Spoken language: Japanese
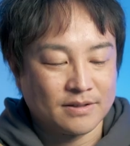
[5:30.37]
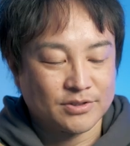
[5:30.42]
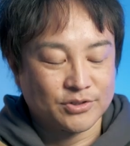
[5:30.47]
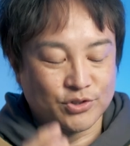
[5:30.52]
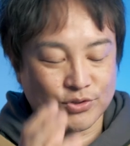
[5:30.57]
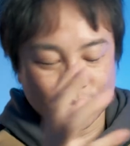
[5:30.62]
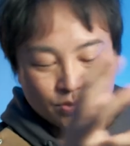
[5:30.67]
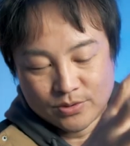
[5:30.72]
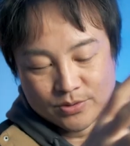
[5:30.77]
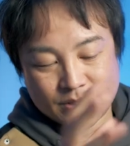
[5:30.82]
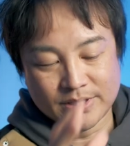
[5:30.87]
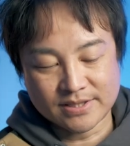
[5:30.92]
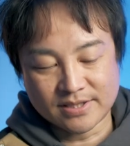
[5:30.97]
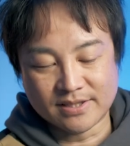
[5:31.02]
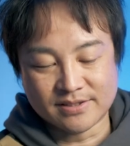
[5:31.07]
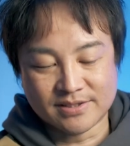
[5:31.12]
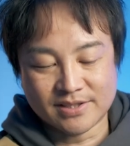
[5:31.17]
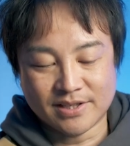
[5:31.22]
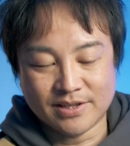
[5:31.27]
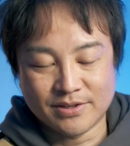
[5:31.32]
手動で
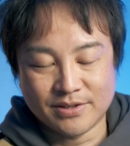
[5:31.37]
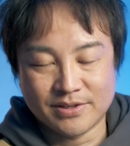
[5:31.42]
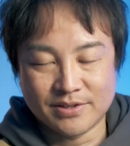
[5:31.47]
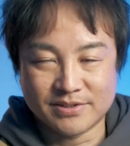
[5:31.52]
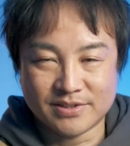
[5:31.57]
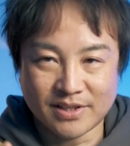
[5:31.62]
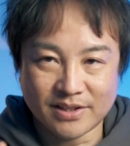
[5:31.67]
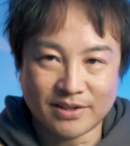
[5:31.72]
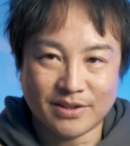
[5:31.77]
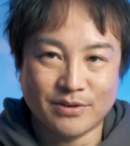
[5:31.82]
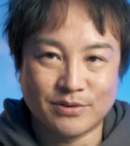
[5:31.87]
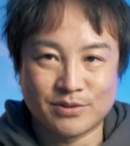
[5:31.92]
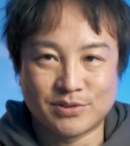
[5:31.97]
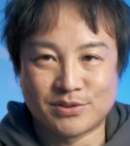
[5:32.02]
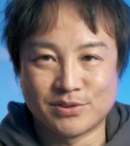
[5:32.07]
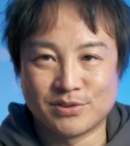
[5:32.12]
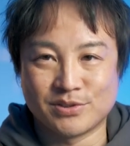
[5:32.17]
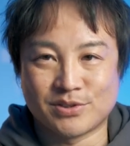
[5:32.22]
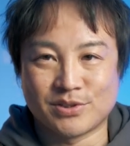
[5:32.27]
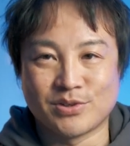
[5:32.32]
撮影設定を
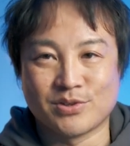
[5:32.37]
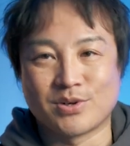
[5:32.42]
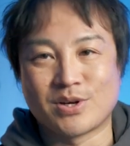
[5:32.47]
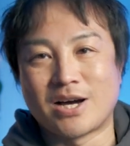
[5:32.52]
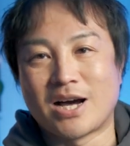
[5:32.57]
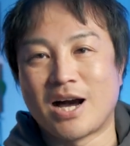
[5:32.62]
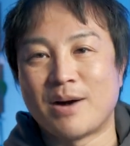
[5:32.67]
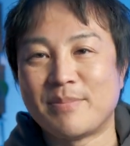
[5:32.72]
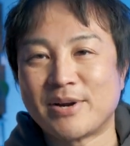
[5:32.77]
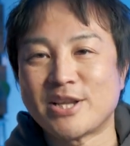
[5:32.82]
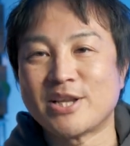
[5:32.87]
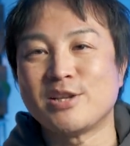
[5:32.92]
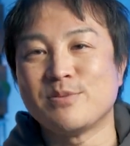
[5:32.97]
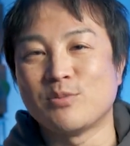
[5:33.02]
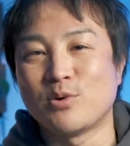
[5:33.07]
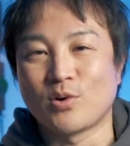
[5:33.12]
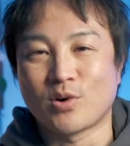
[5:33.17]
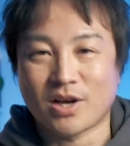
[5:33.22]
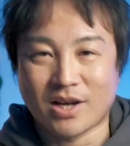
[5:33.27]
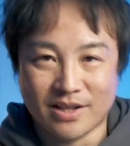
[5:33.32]
するっていうのがあまりに
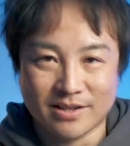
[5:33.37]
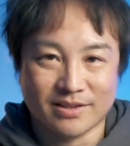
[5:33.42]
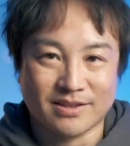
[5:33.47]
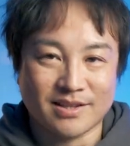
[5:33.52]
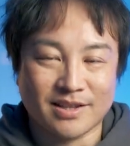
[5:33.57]
も簡